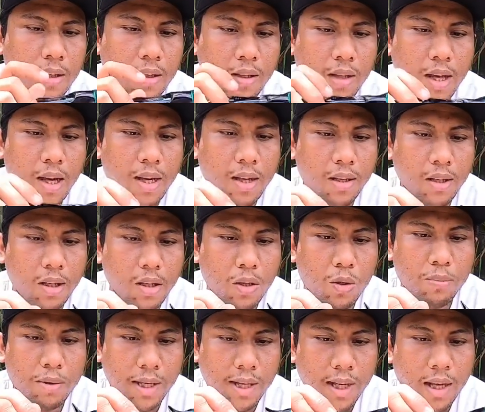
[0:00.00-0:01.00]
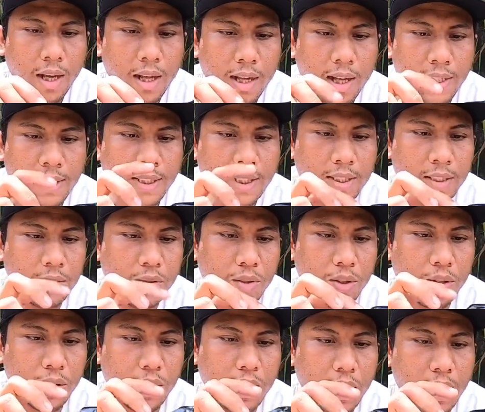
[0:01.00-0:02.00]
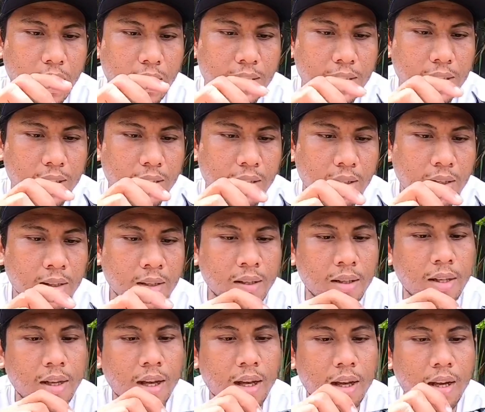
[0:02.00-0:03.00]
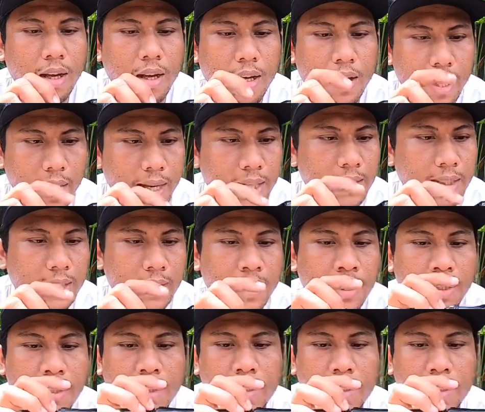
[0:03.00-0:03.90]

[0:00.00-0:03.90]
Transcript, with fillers: ya ini lumayan lah guys untuk real setnya uh, keren sih